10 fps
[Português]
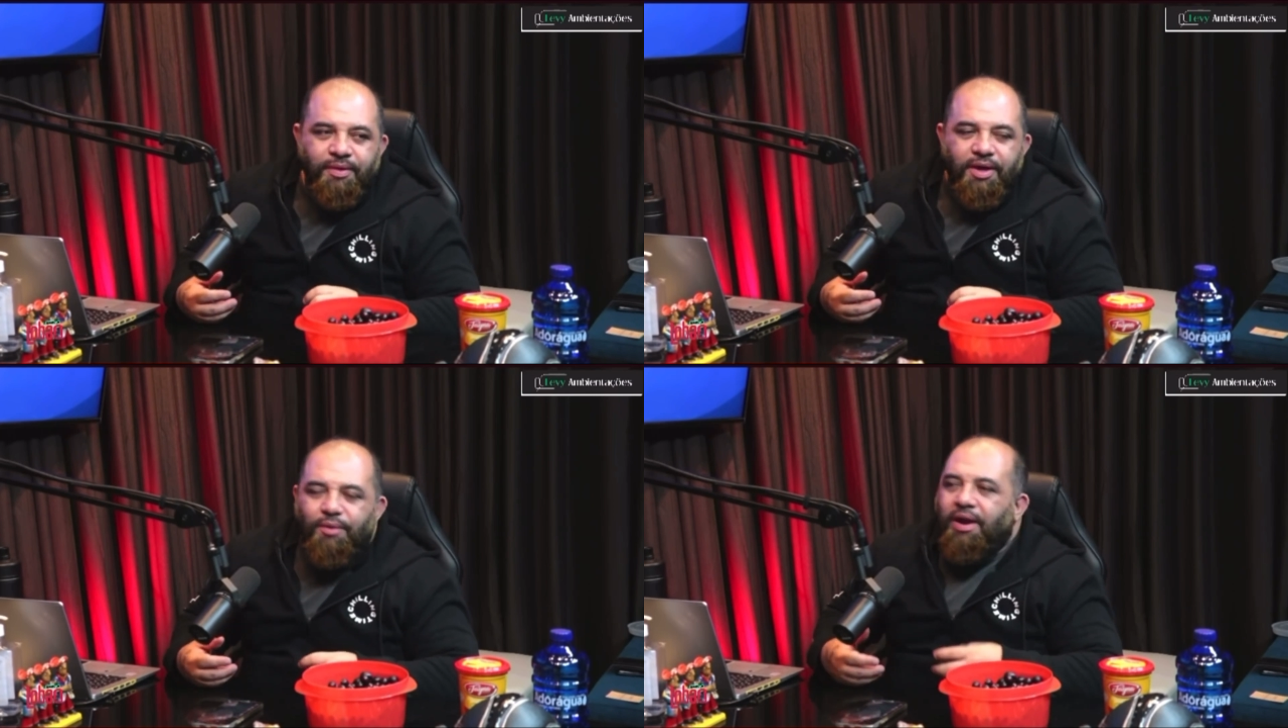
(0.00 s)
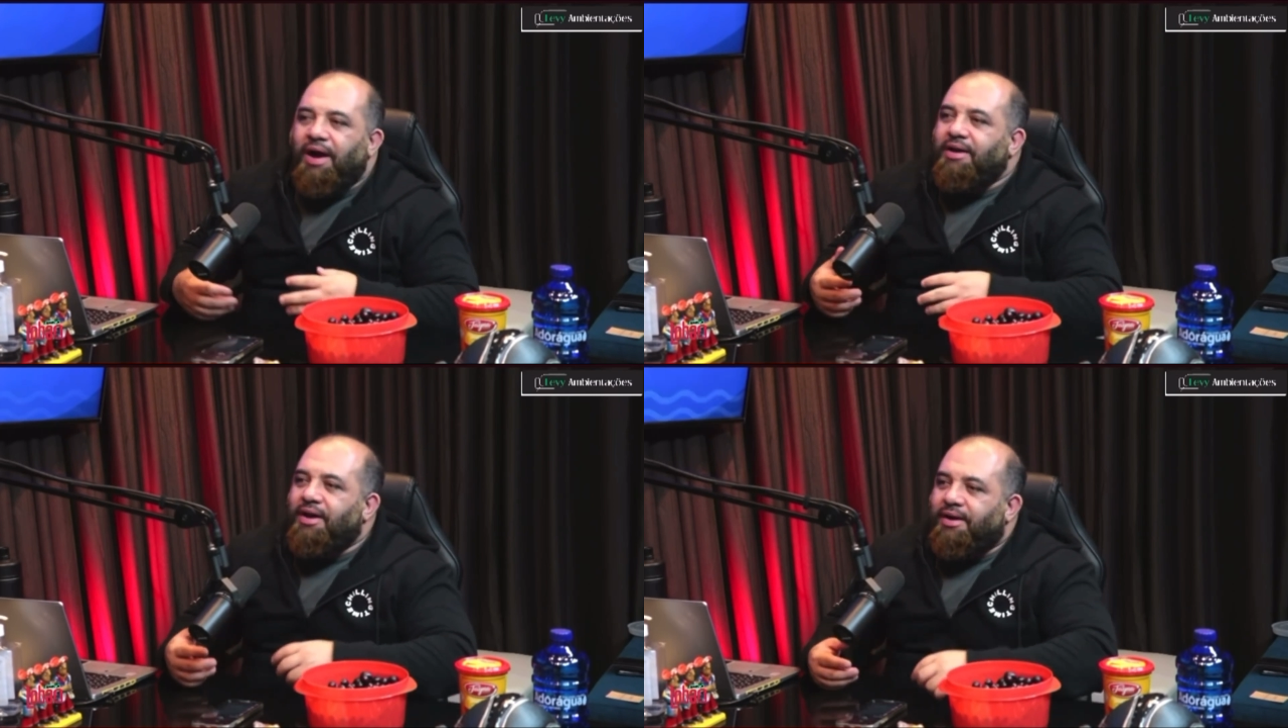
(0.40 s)
Eu lá
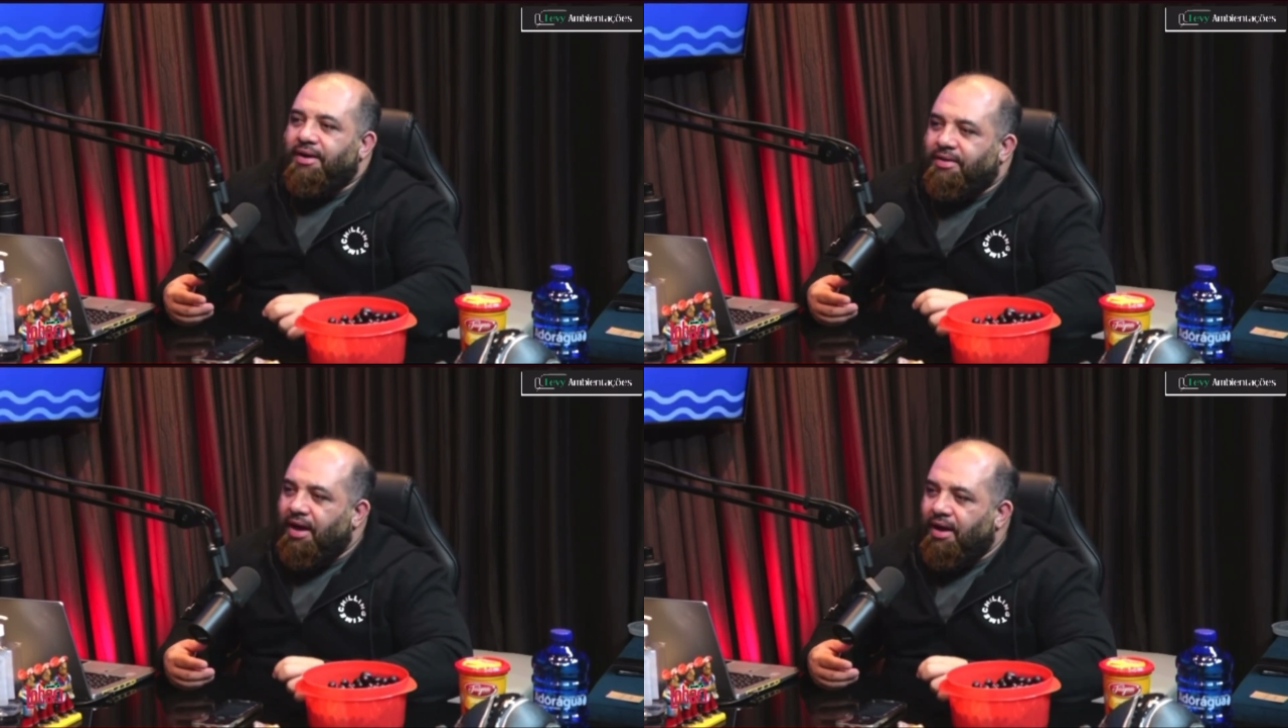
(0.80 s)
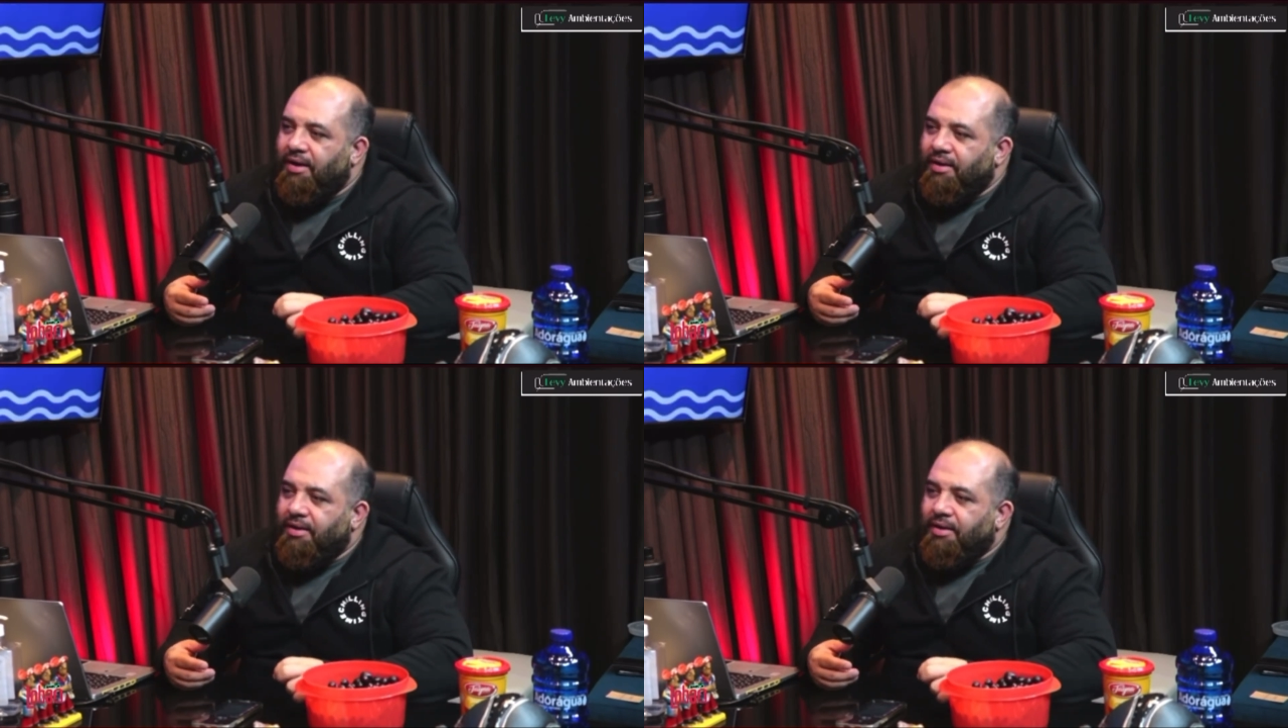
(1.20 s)
queria cantar,
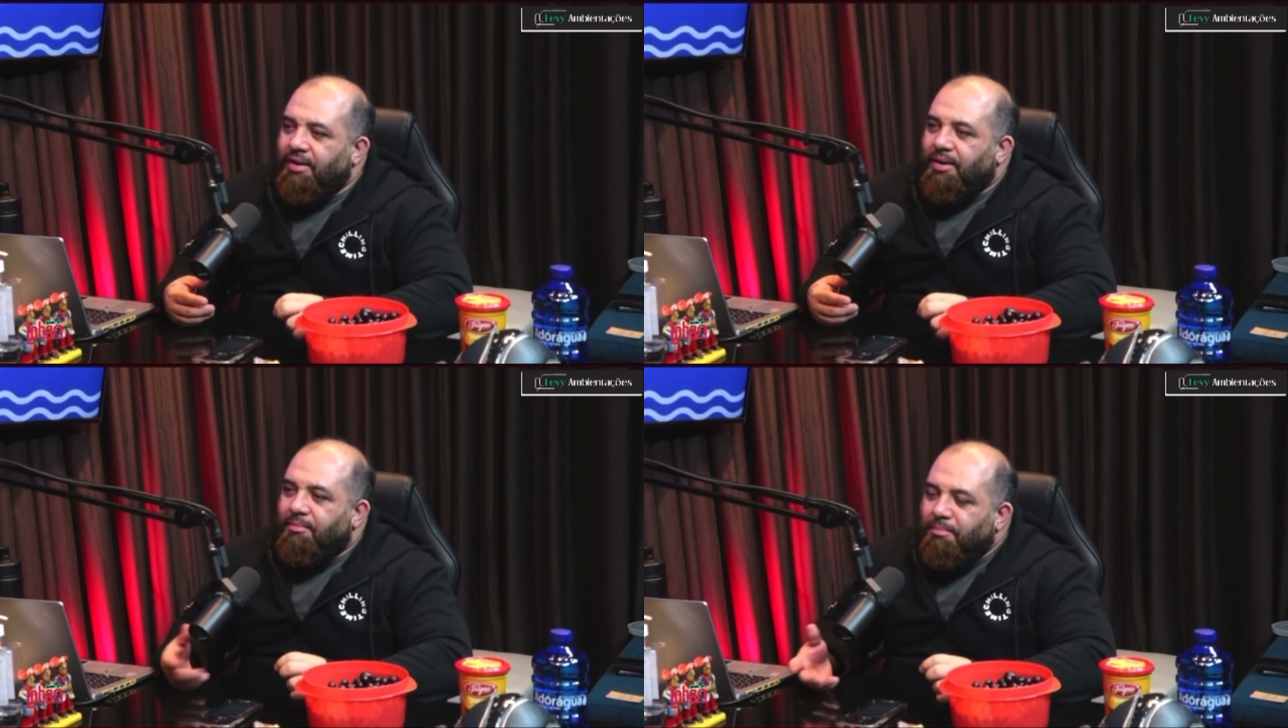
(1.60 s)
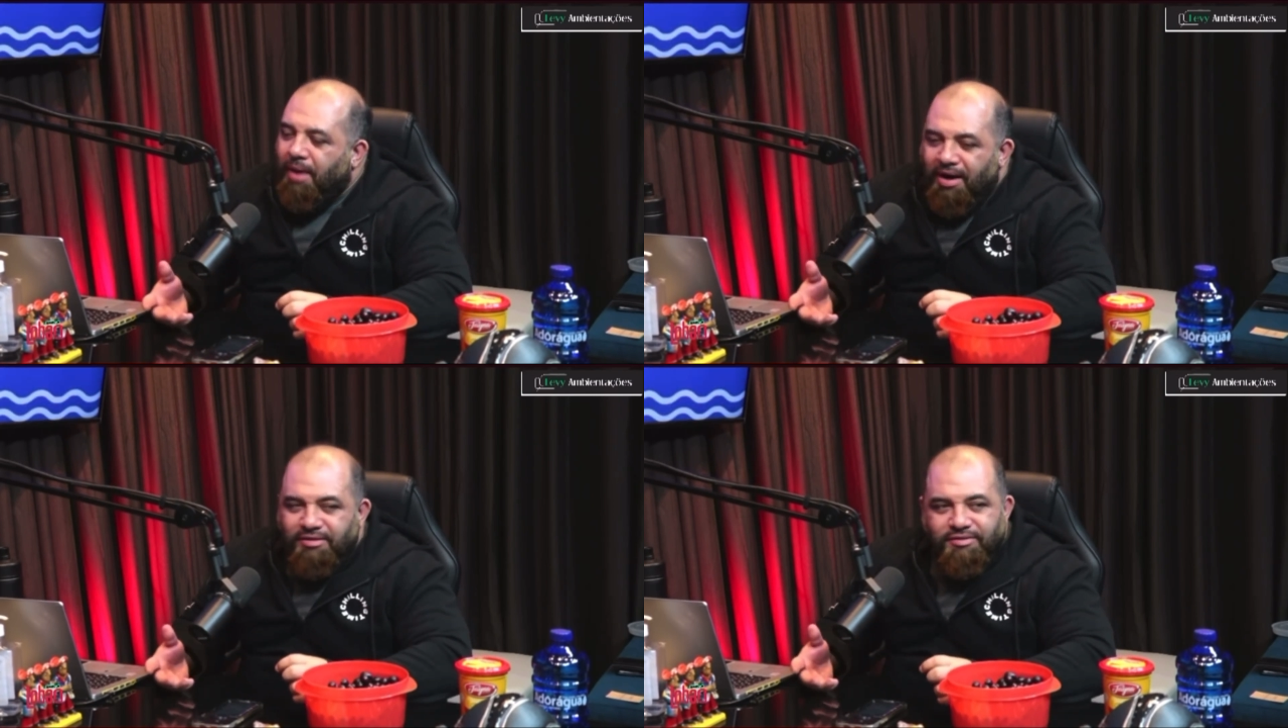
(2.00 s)

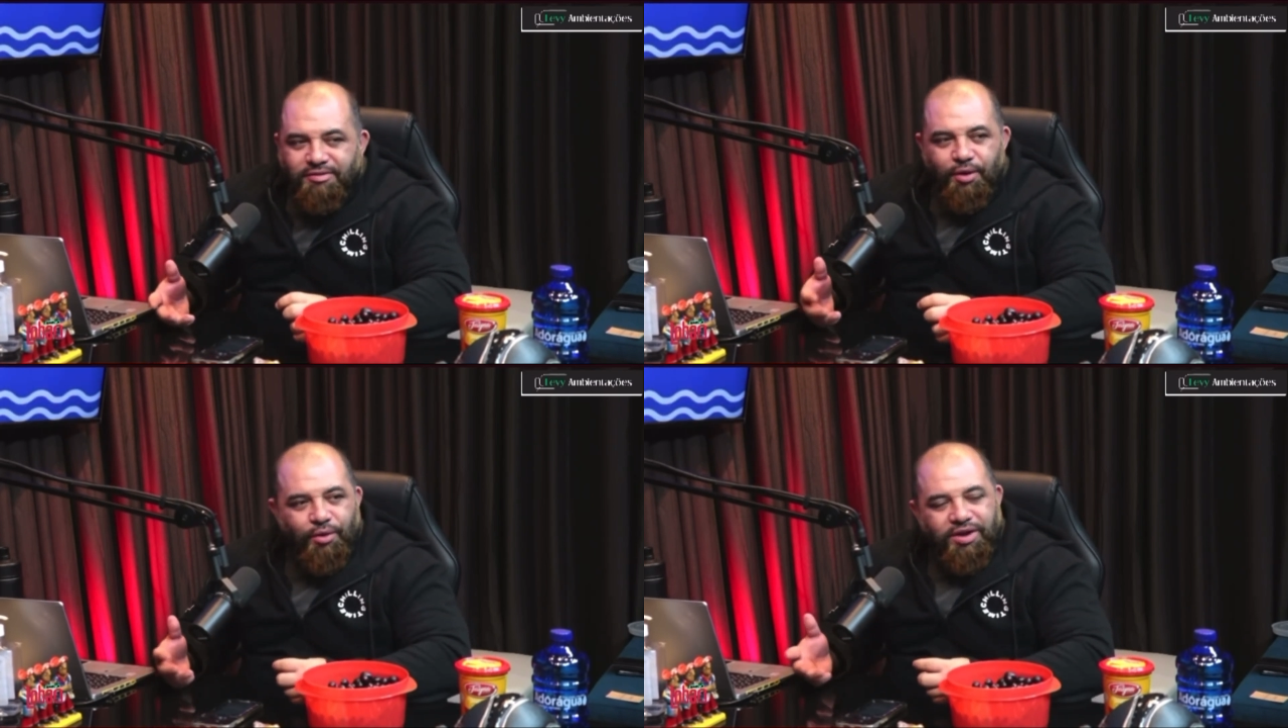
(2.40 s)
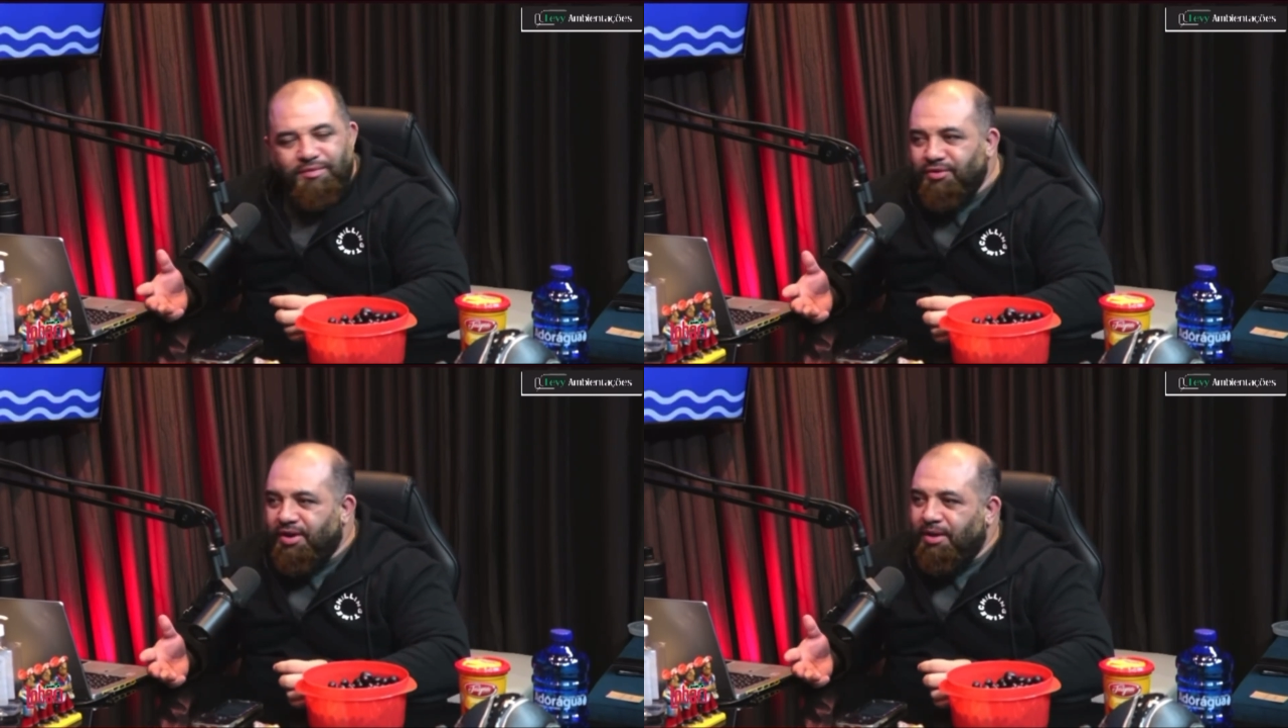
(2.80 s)
mas eu
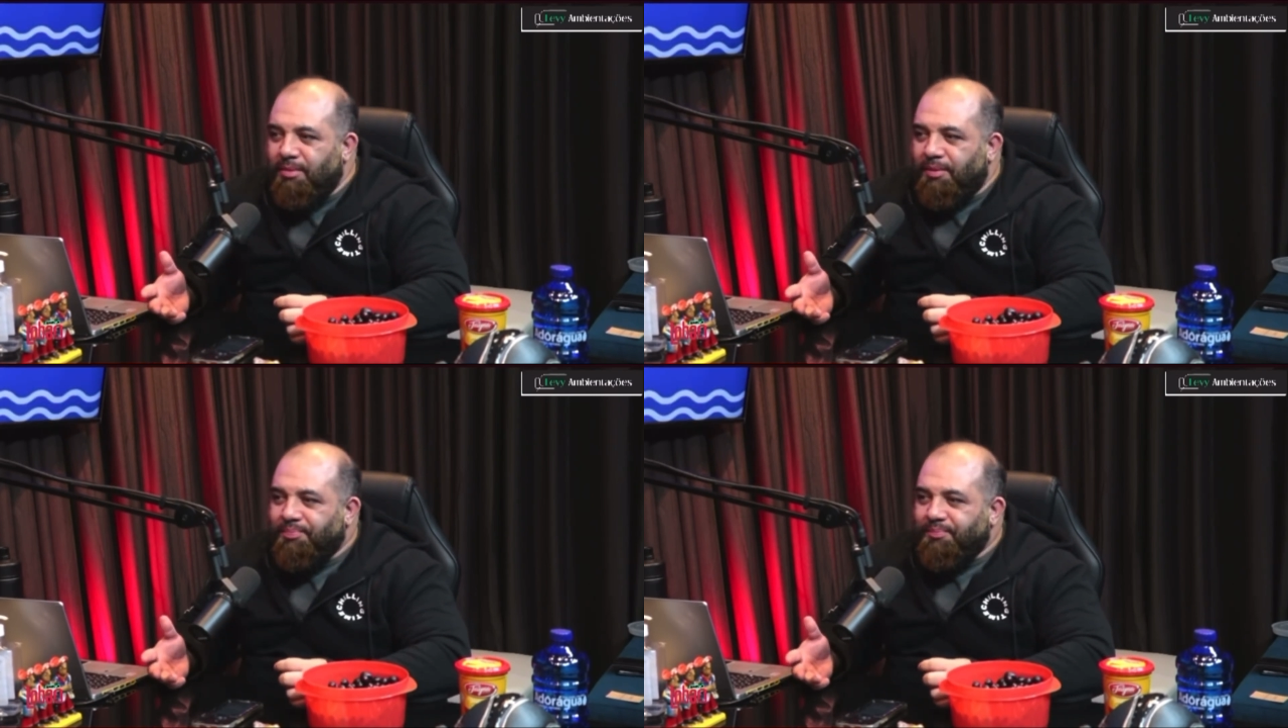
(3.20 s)
gostava de rima.